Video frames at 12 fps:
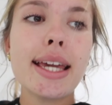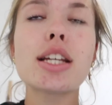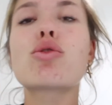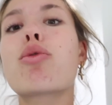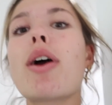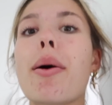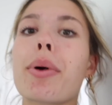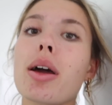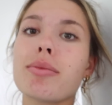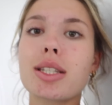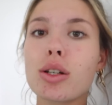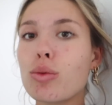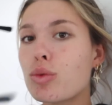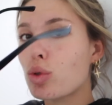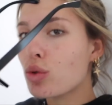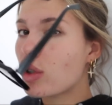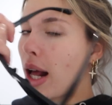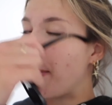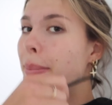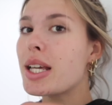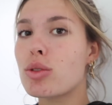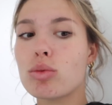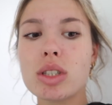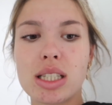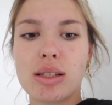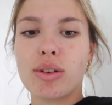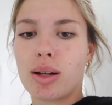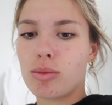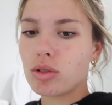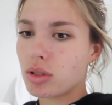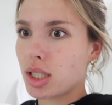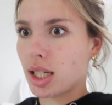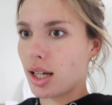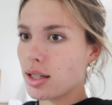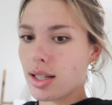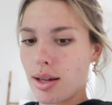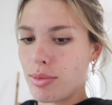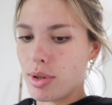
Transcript: Et je vous fais après un petit room tour de la maison qui est vraiment très très